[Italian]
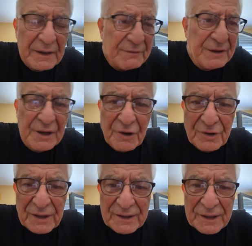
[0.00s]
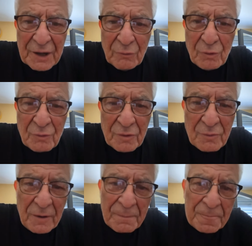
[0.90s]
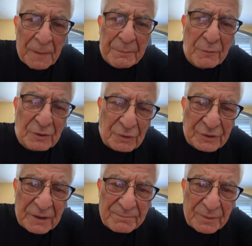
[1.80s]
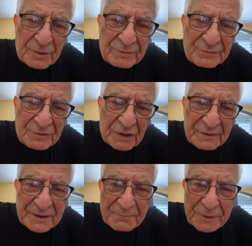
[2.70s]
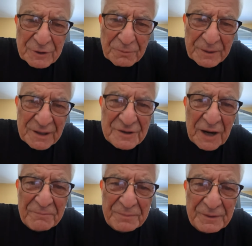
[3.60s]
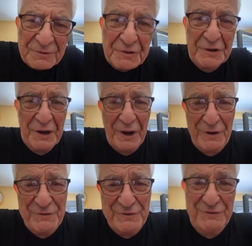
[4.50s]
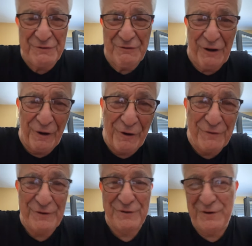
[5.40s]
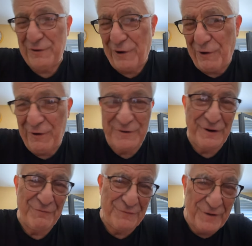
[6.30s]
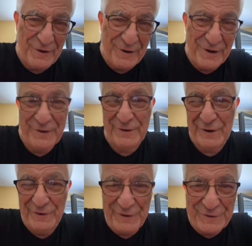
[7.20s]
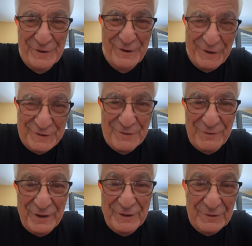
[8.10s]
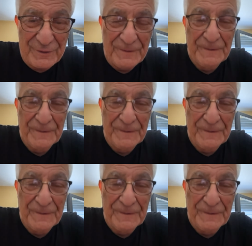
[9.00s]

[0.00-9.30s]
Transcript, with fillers: Vi ricordate, cucuc, per quanto tempo ci avete preso per il CHAP? Cinesi, cinesi, cinesi, fallite con i cinesi, fallite.